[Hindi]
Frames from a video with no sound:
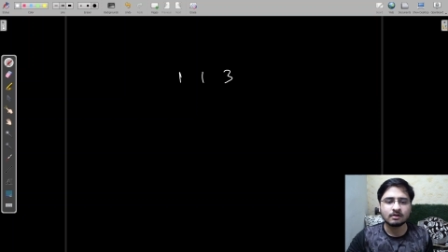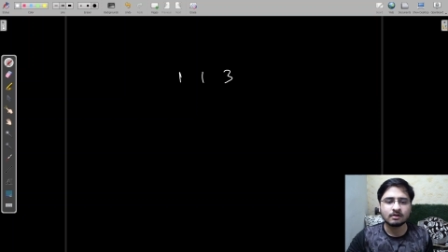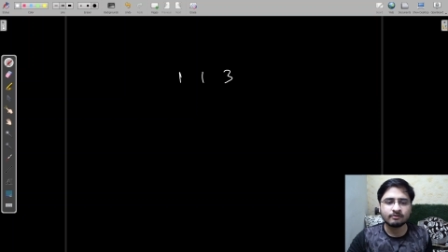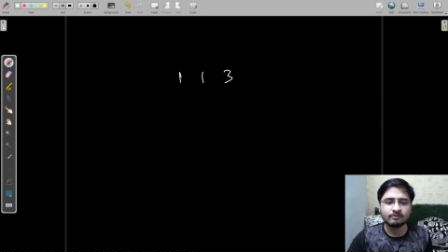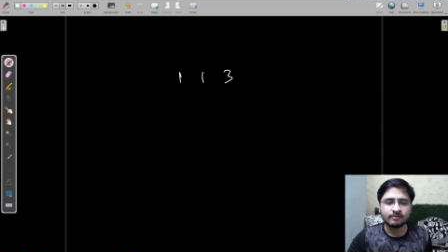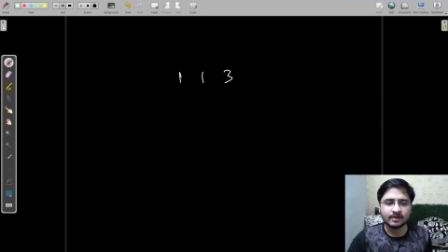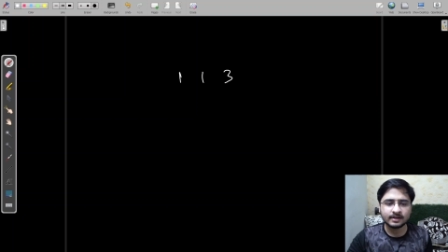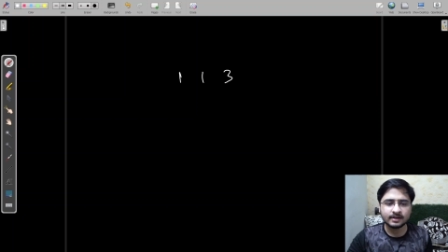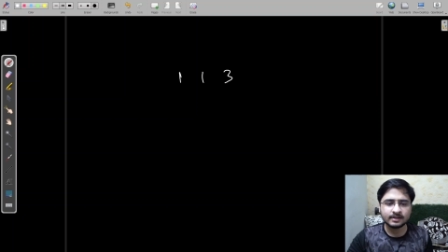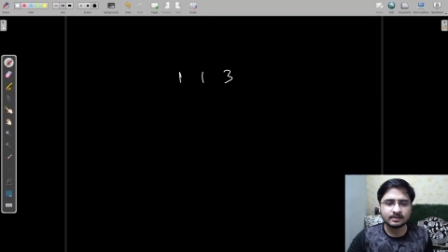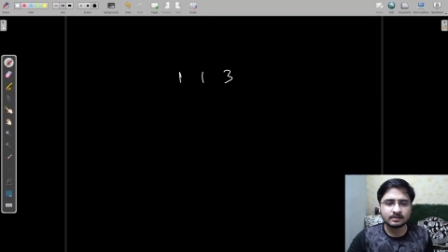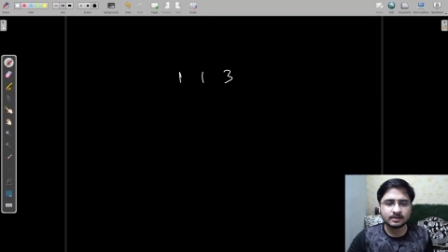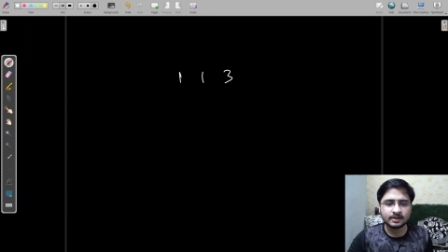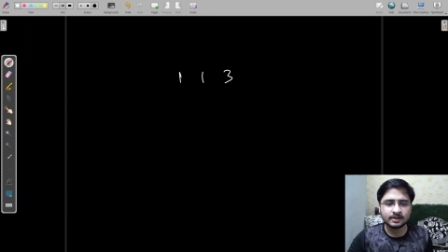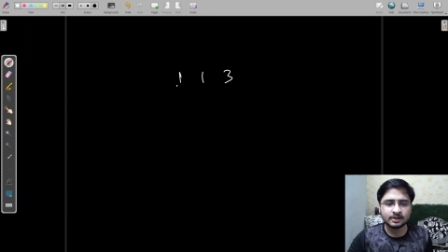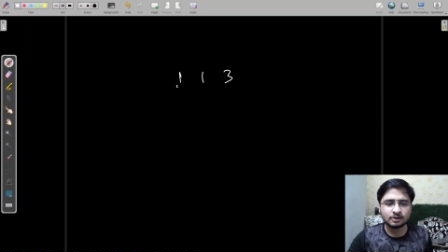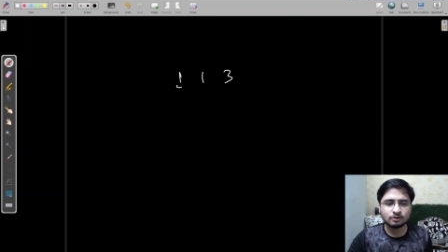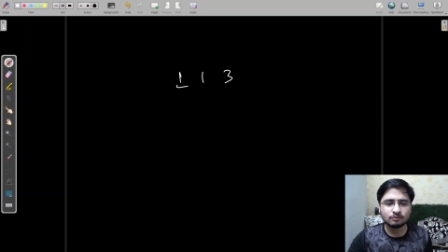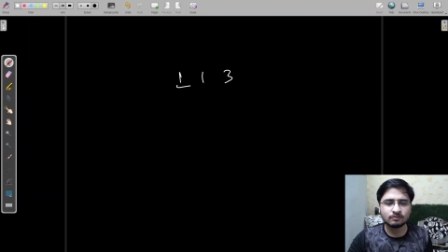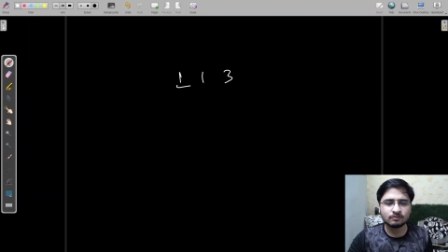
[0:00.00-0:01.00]
वन
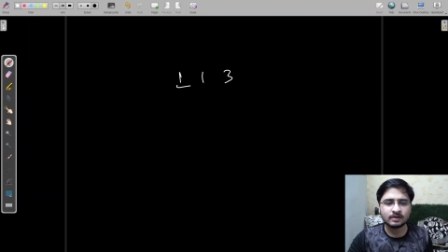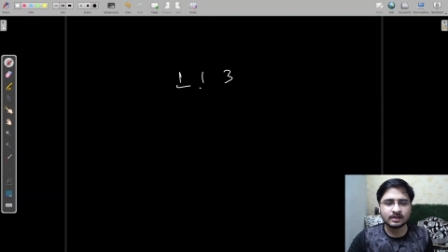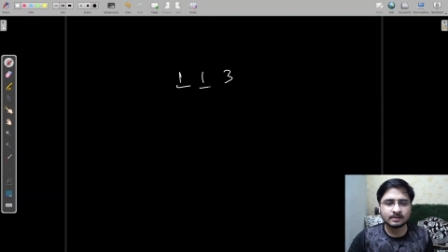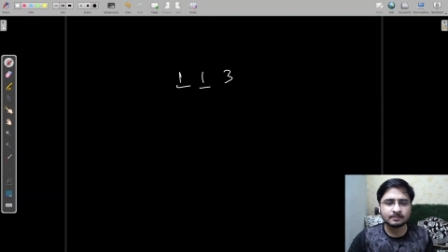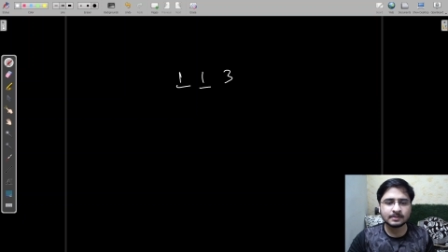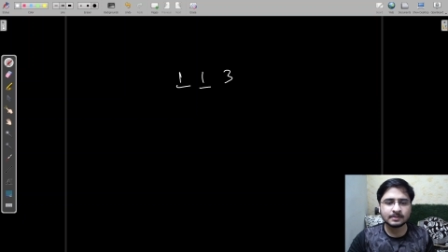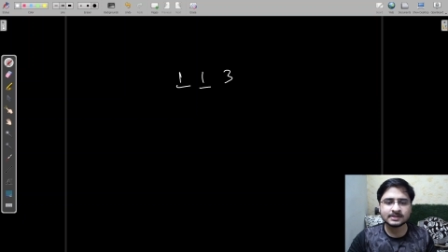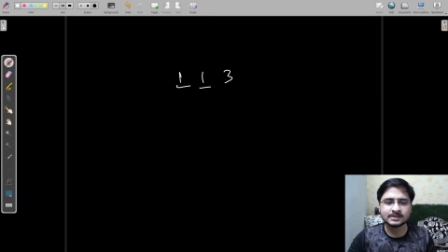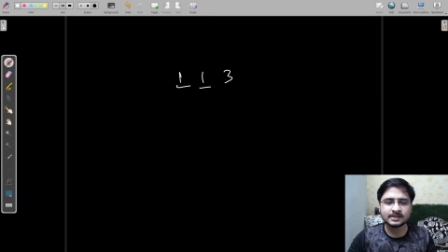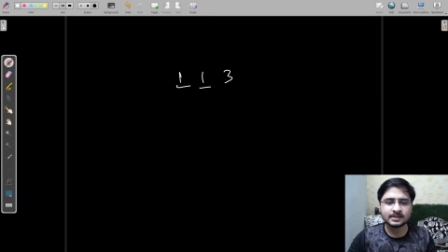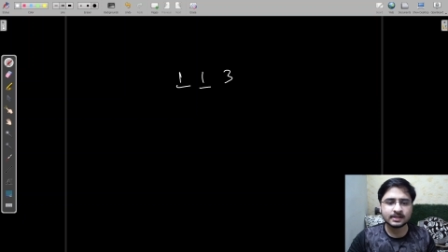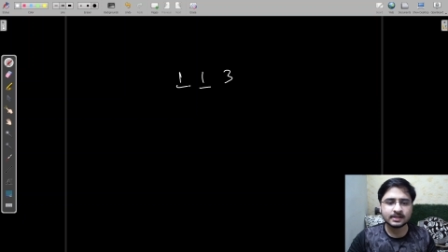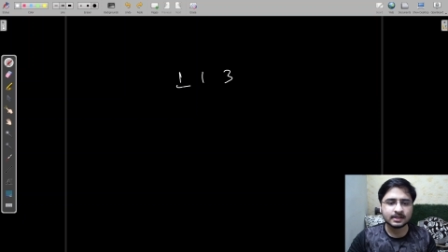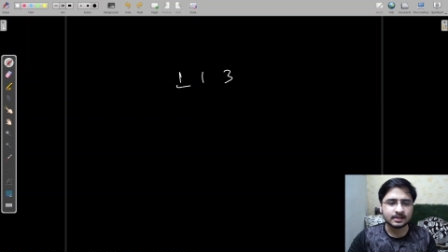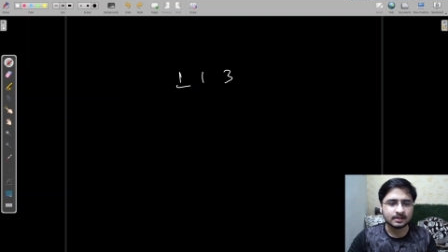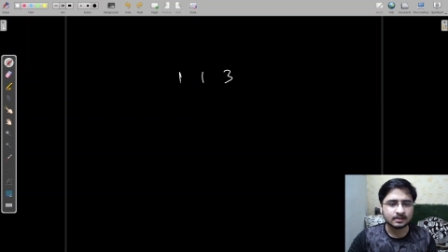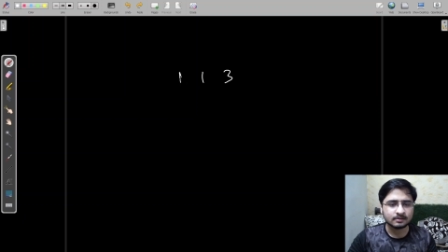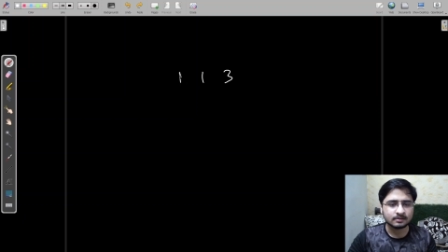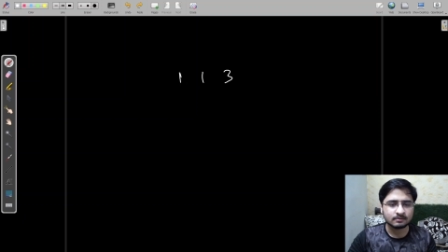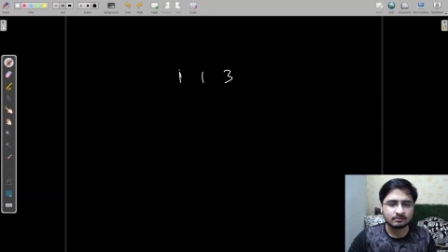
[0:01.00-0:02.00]
इंटू वन प्रेजेंट है
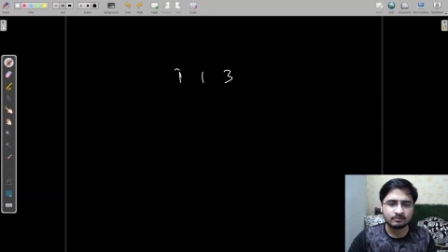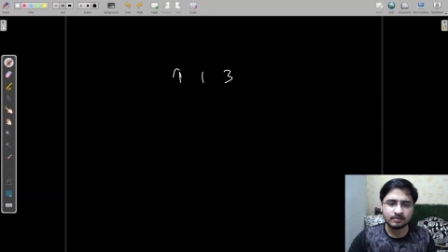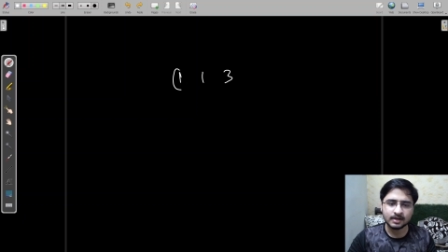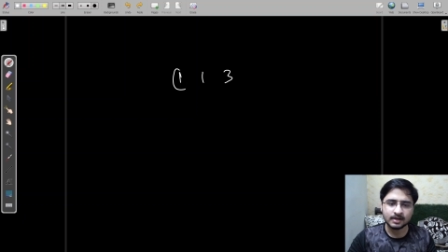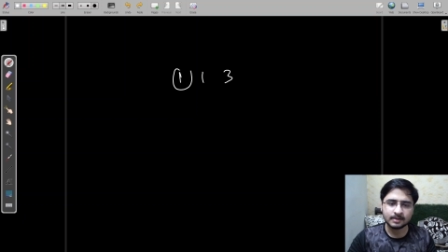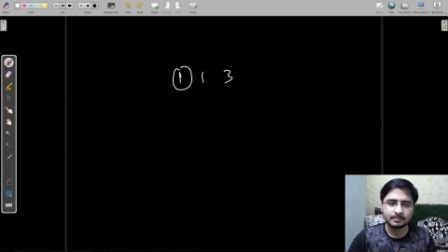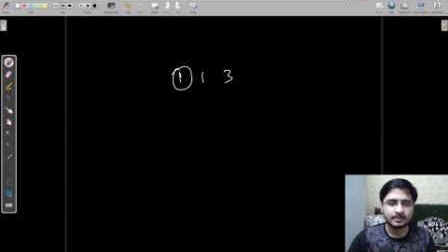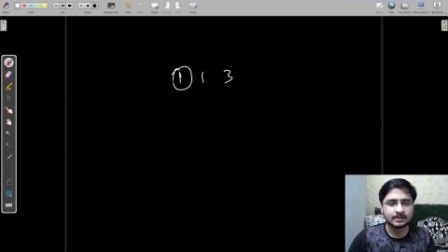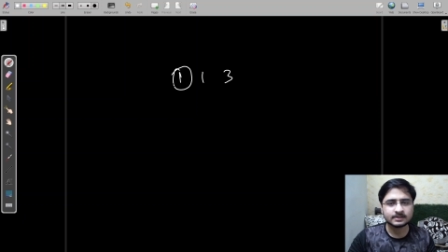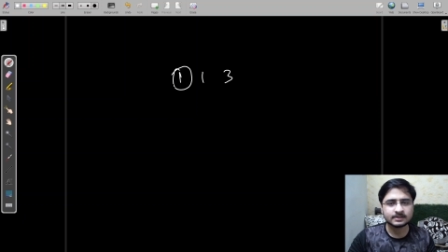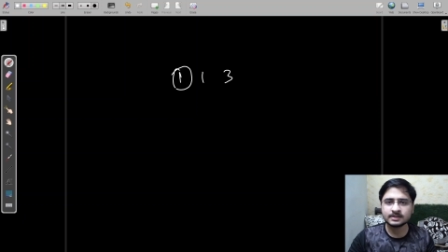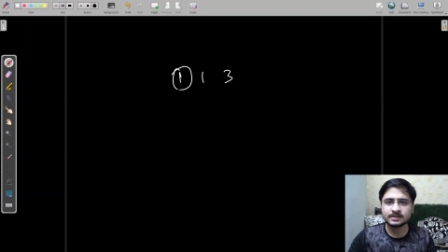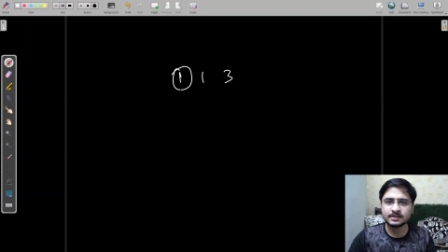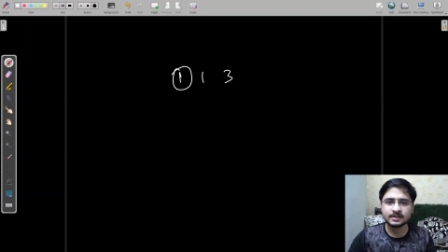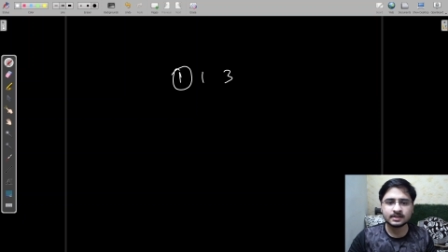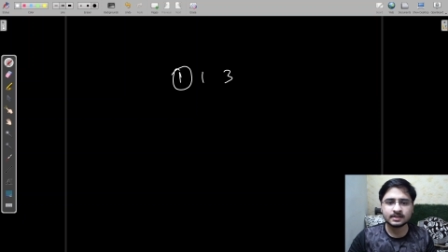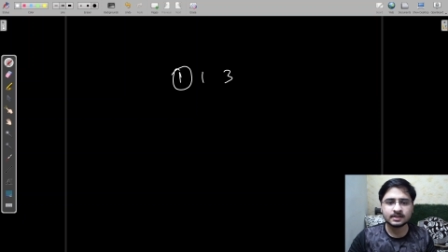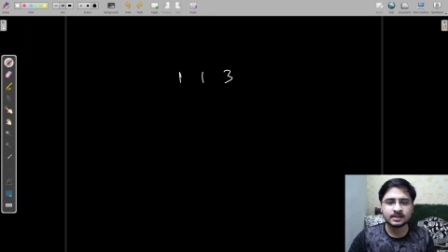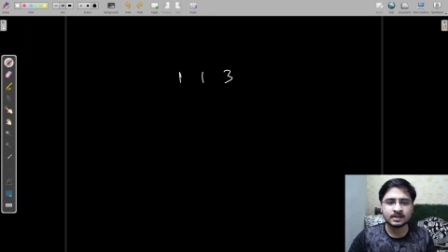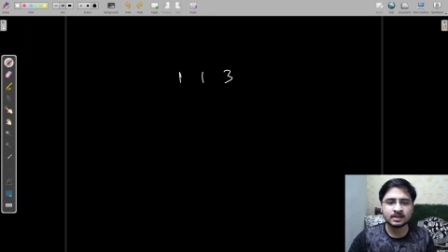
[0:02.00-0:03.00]
वन प्रेजेंट है
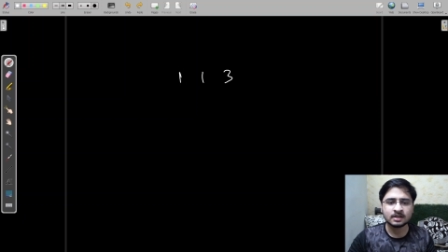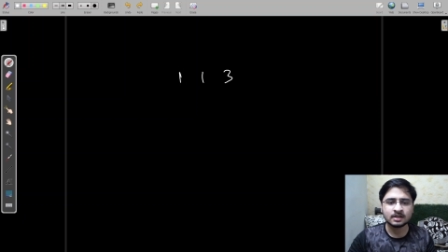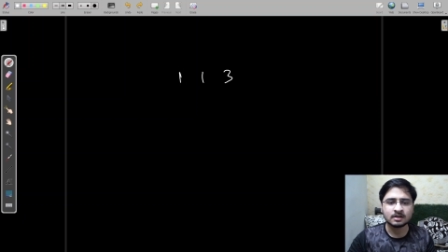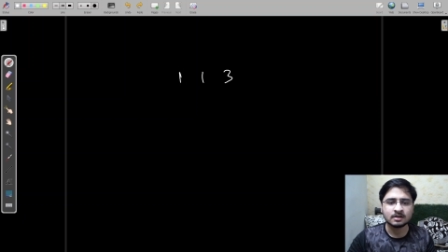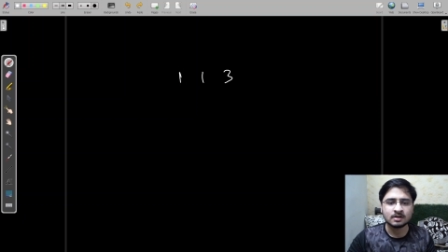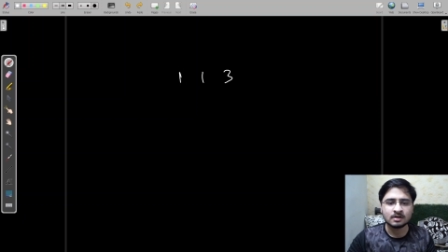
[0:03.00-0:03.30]
है ना